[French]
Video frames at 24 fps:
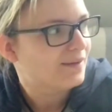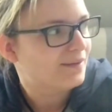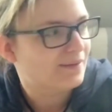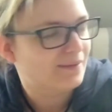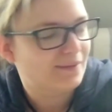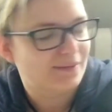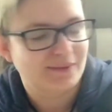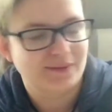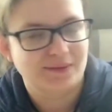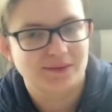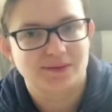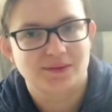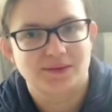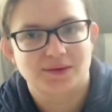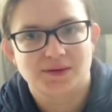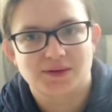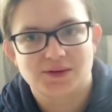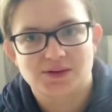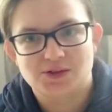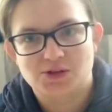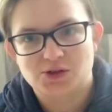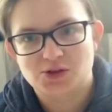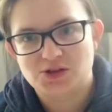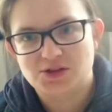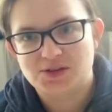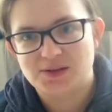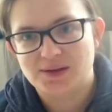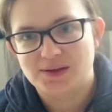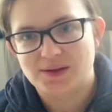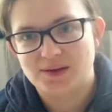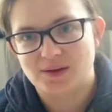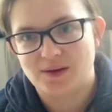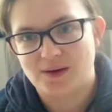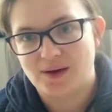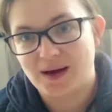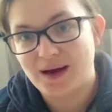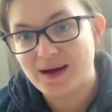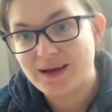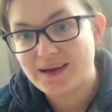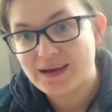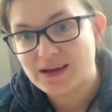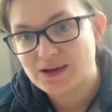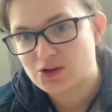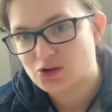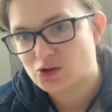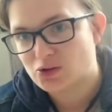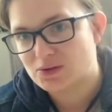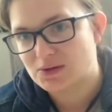Euh, j'ai un
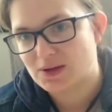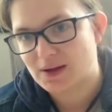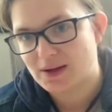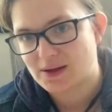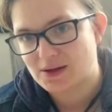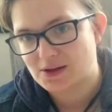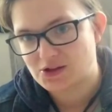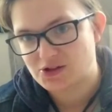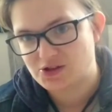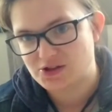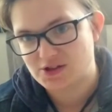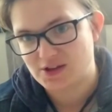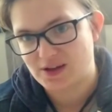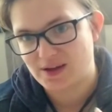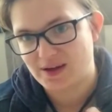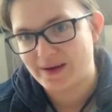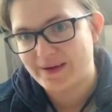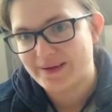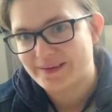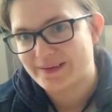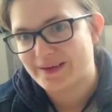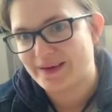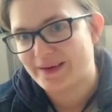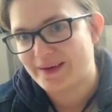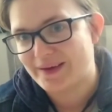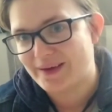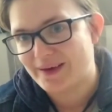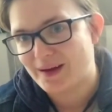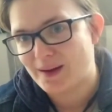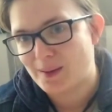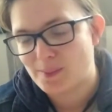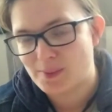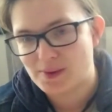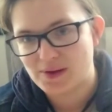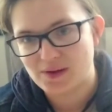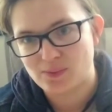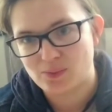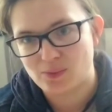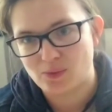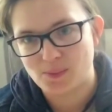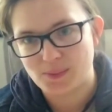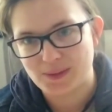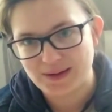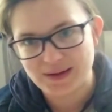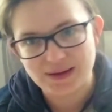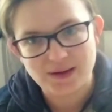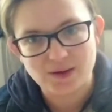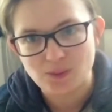agenda, j'ai un cahier à la base pour
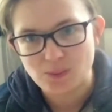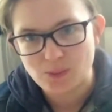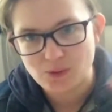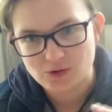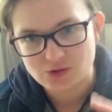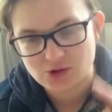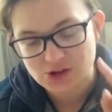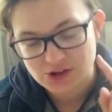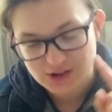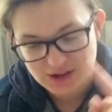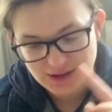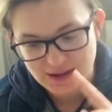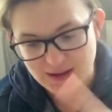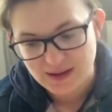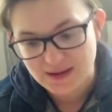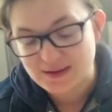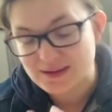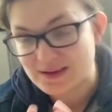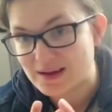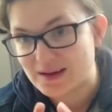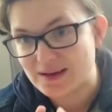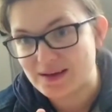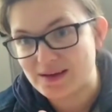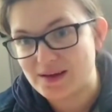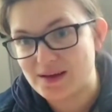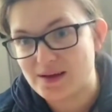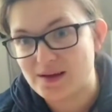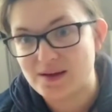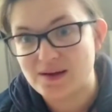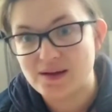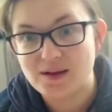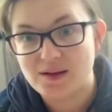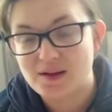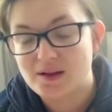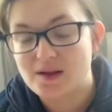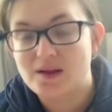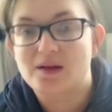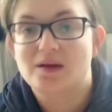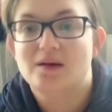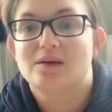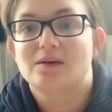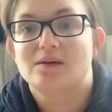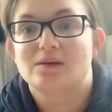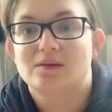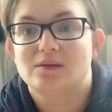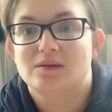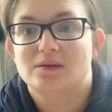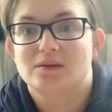mettre les commandes, j'ai un cahier
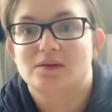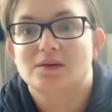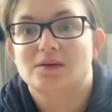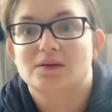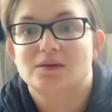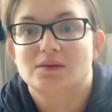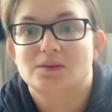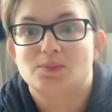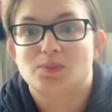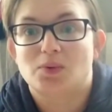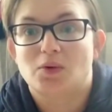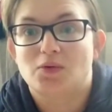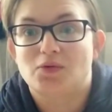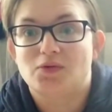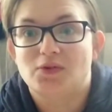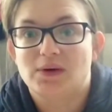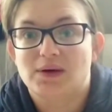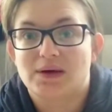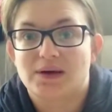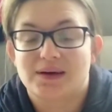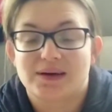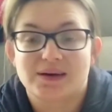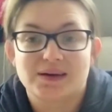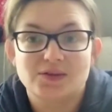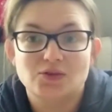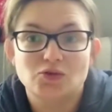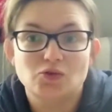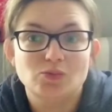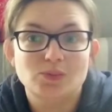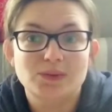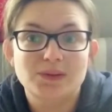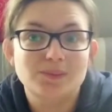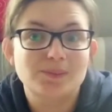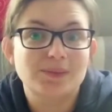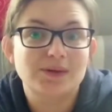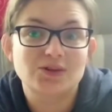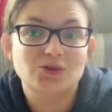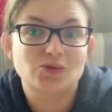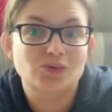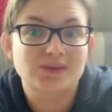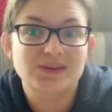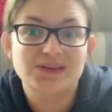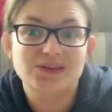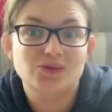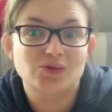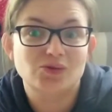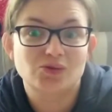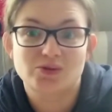pour faire un résumé de ma
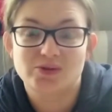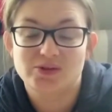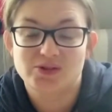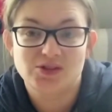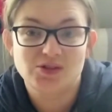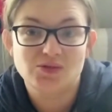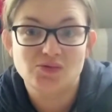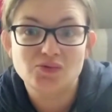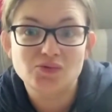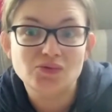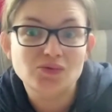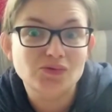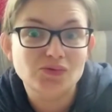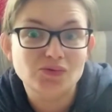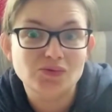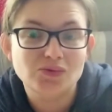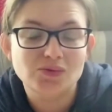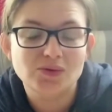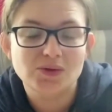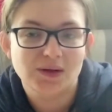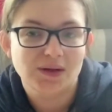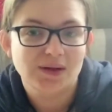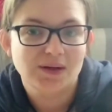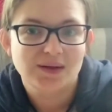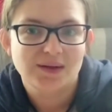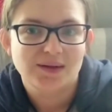journée, de ce que j'ai foutu.